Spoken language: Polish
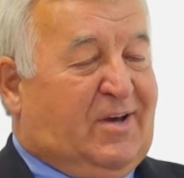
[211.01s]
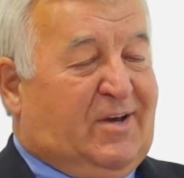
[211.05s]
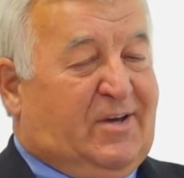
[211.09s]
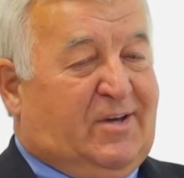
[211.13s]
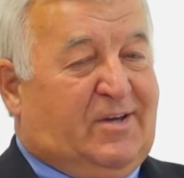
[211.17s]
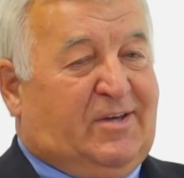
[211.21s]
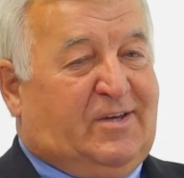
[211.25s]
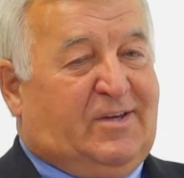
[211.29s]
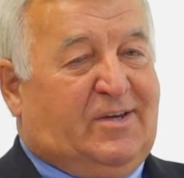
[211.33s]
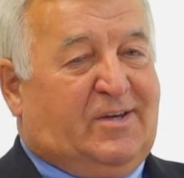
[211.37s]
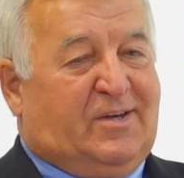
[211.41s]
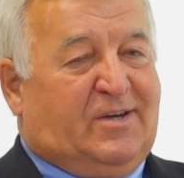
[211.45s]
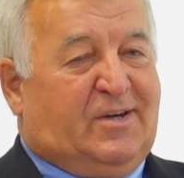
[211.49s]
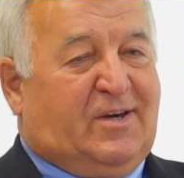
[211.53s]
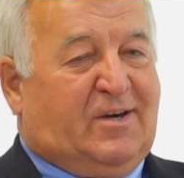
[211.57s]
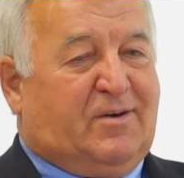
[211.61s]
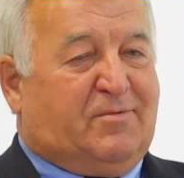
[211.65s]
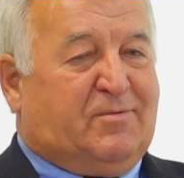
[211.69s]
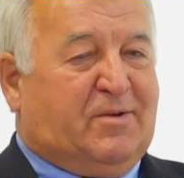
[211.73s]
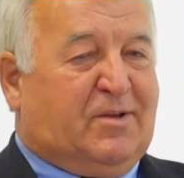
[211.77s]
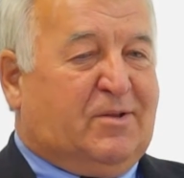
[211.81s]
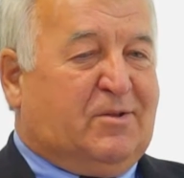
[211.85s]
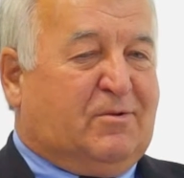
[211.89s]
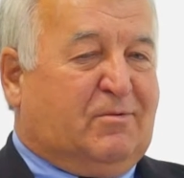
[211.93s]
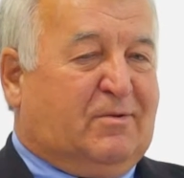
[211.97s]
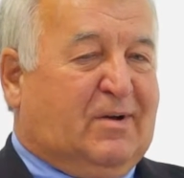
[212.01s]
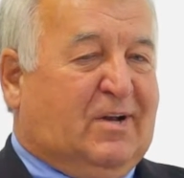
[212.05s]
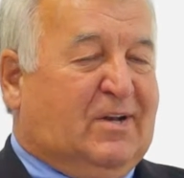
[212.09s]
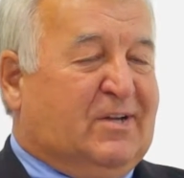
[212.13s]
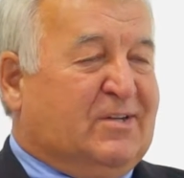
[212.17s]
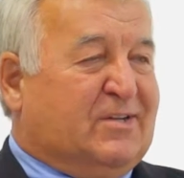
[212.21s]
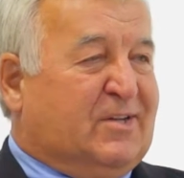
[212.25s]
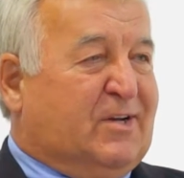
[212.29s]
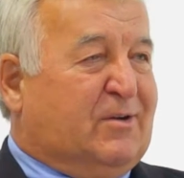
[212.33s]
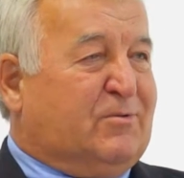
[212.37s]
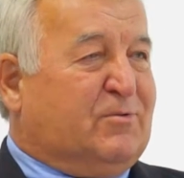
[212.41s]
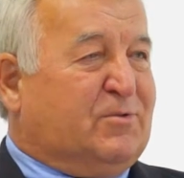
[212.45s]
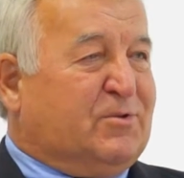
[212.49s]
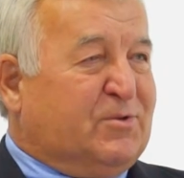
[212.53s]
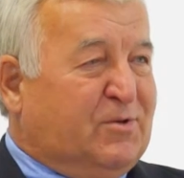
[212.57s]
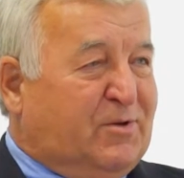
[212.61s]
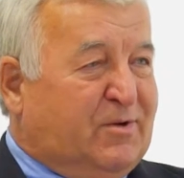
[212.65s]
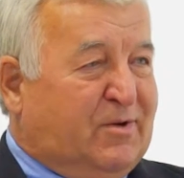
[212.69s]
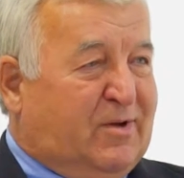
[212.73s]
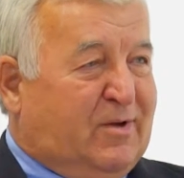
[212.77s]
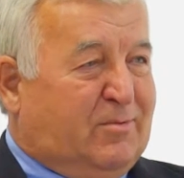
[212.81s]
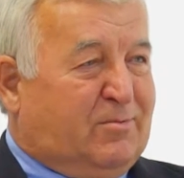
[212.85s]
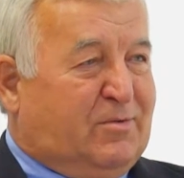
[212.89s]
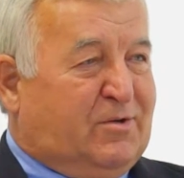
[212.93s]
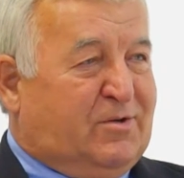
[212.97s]
i ewentualnie zagłosują
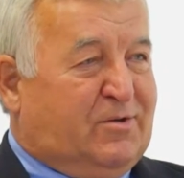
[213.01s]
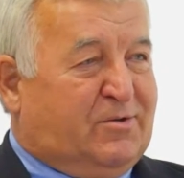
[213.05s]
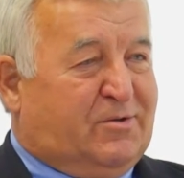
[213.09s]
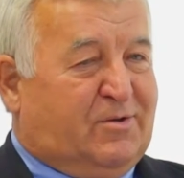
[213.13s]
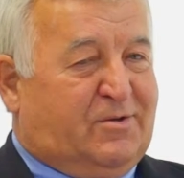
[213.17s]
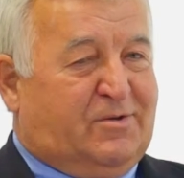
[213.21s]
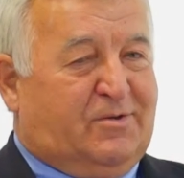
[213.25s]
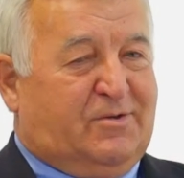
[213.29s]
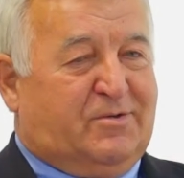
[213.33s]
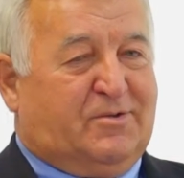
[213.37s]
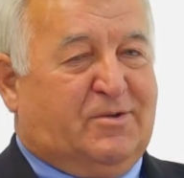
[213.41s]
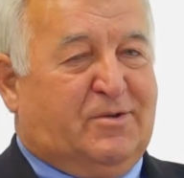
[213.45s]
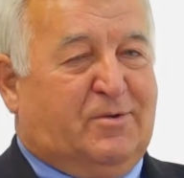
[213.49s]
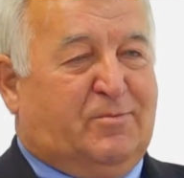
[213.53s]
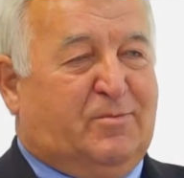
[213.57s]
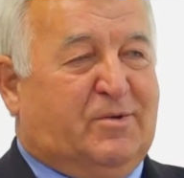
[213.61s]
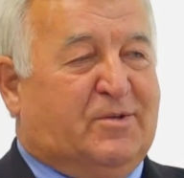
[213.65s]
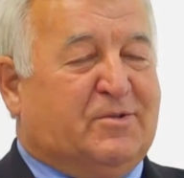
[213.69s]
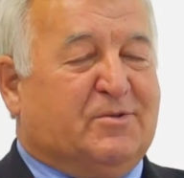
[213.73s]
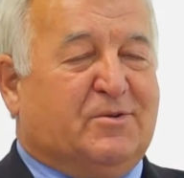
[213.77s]
na moją osobę,